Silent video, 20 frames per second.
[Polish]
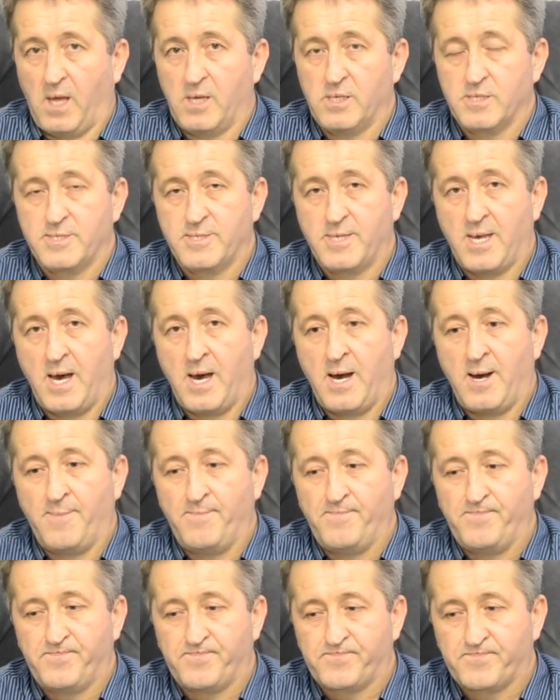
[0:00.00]
za,
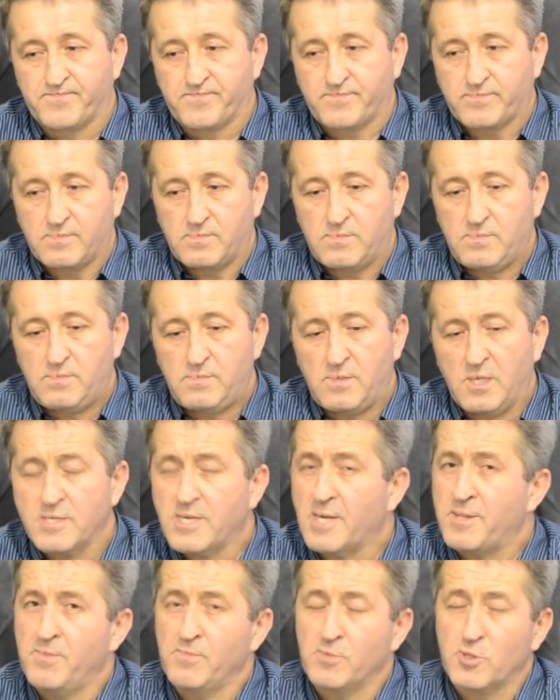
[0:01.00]

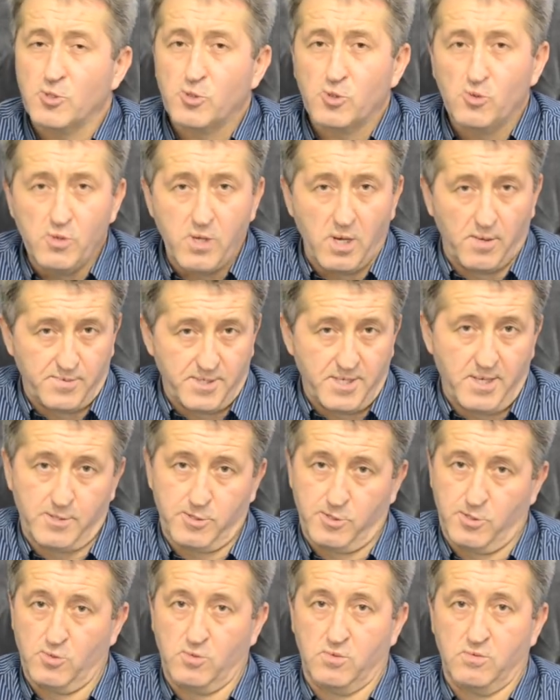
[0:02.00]
za tym, co czuje w
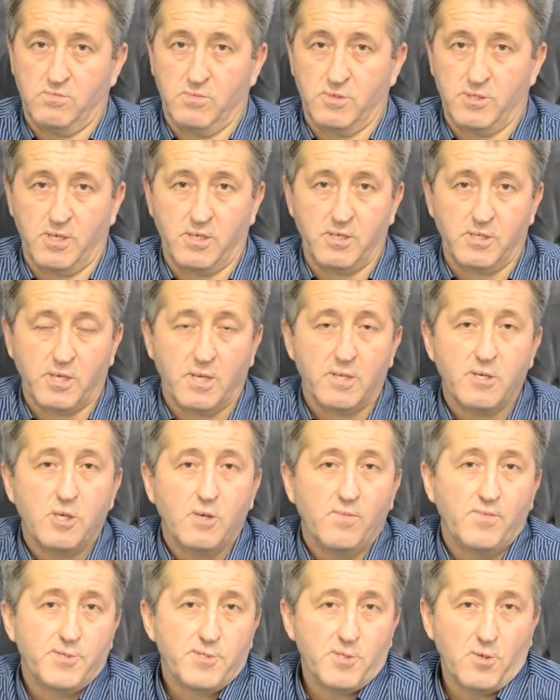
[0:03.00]
sercu. Że jeżeli
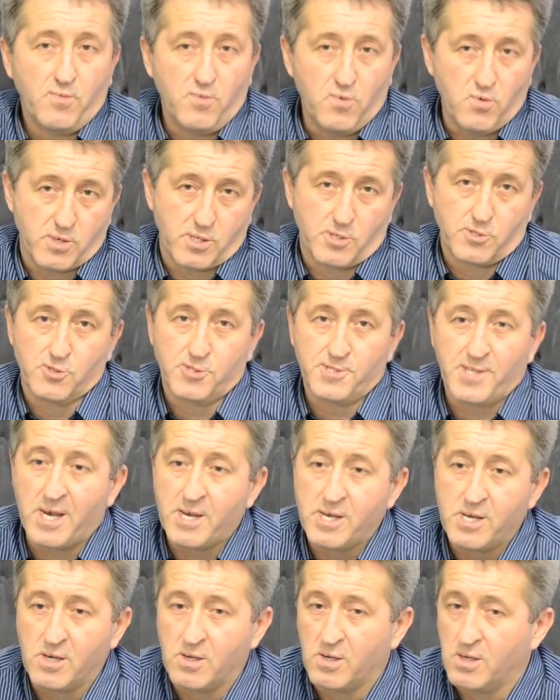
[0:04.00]
się wycofuje,
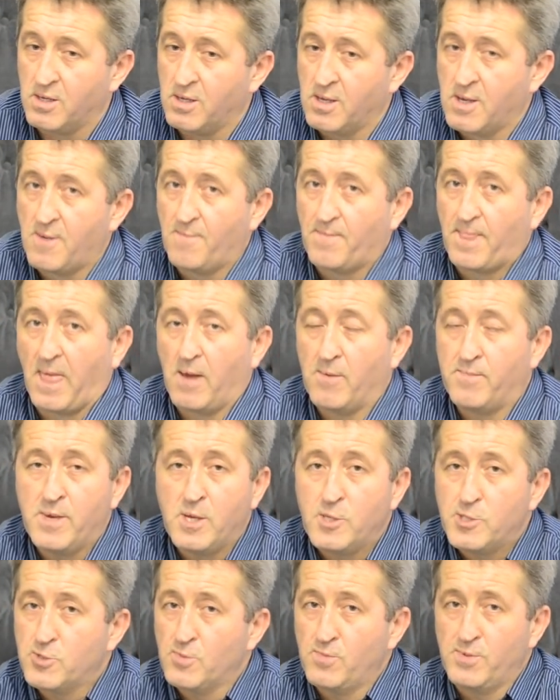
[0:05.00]
zostaje w
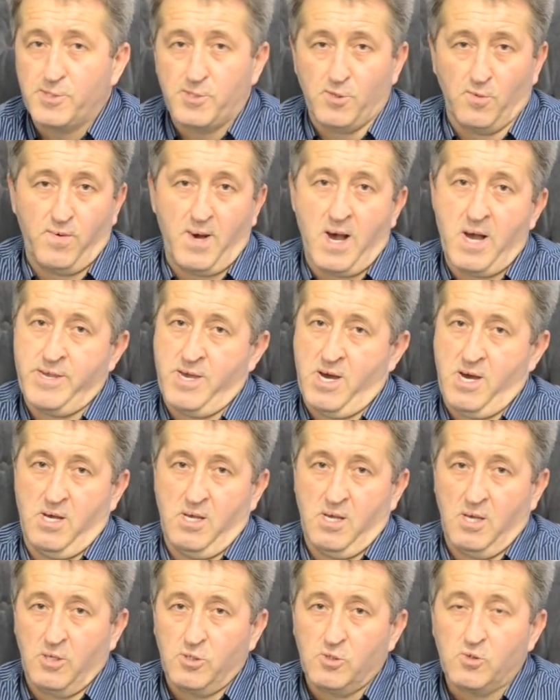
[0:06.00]
miejscu wycofania,
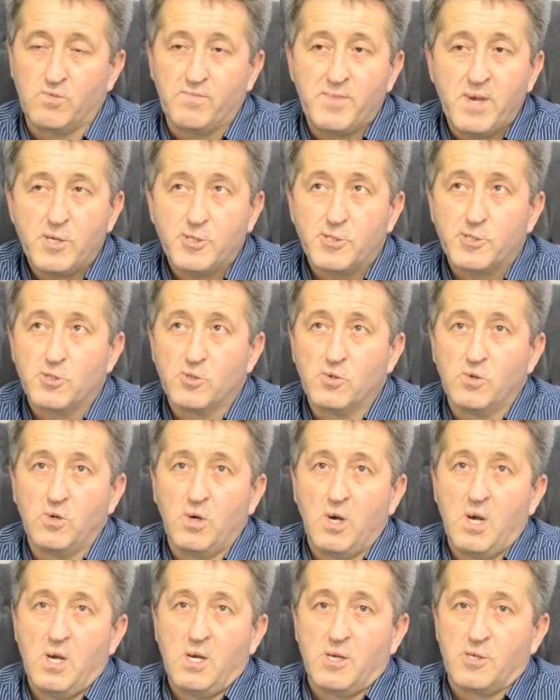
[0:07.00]
czy w miejscu
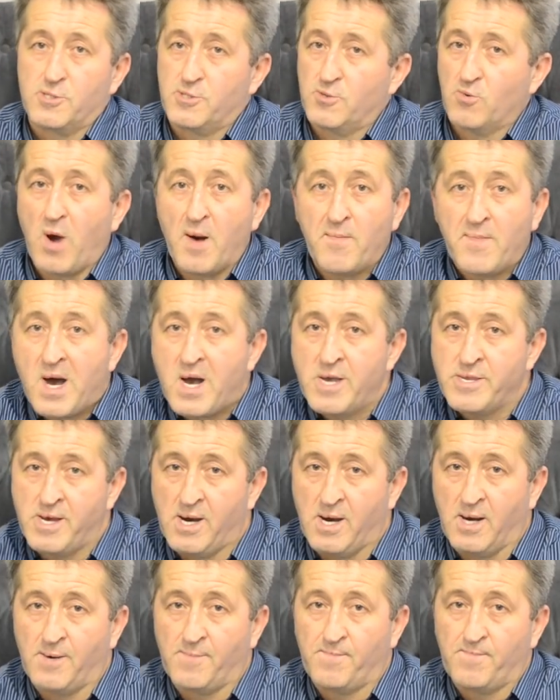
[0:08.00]

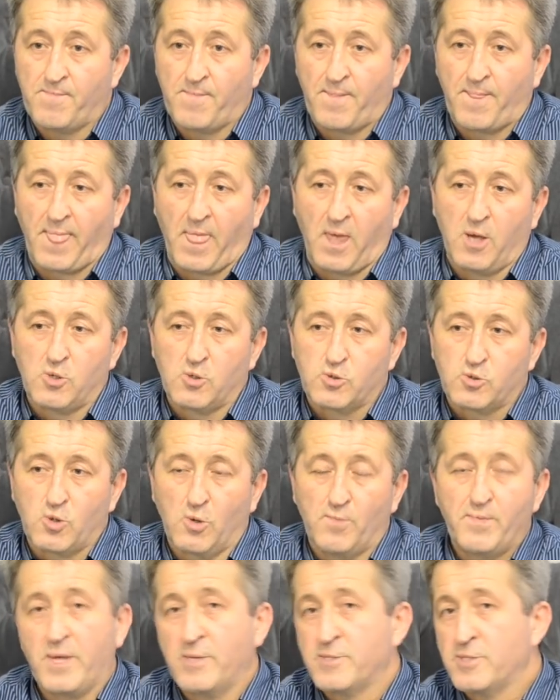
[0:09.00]
złamania,
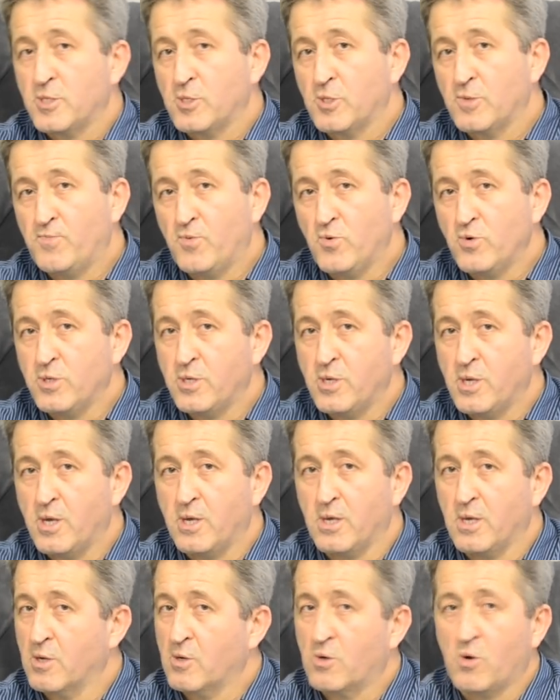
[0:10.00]
to prędzej czy
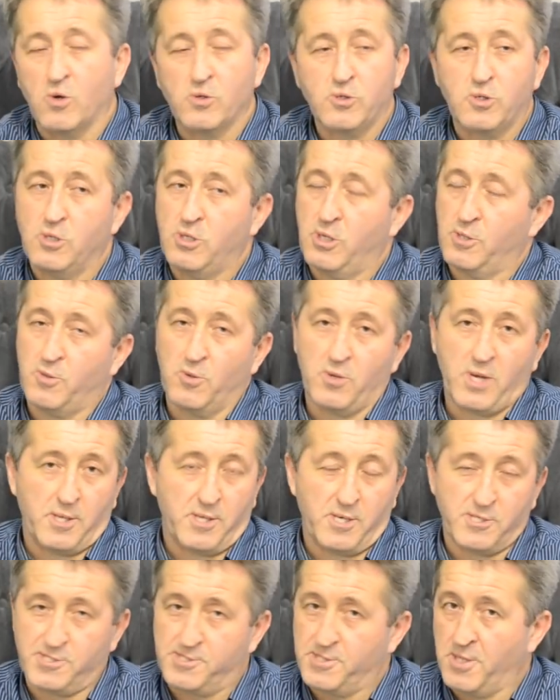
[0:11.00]
później kończy się to
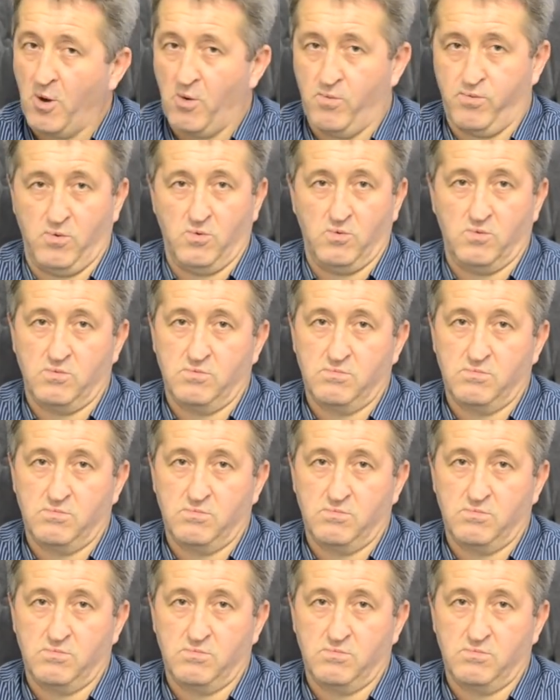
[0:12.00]
katastrofą.